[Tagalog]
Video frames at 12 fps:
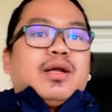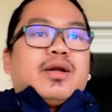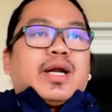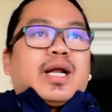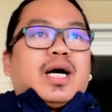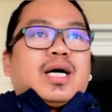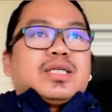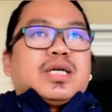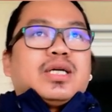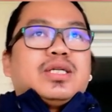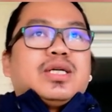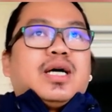
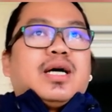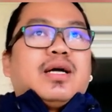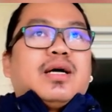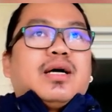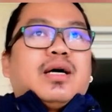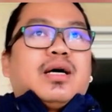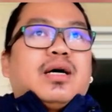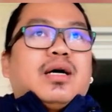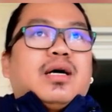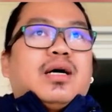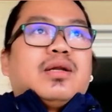nagkakasakit siya, uh,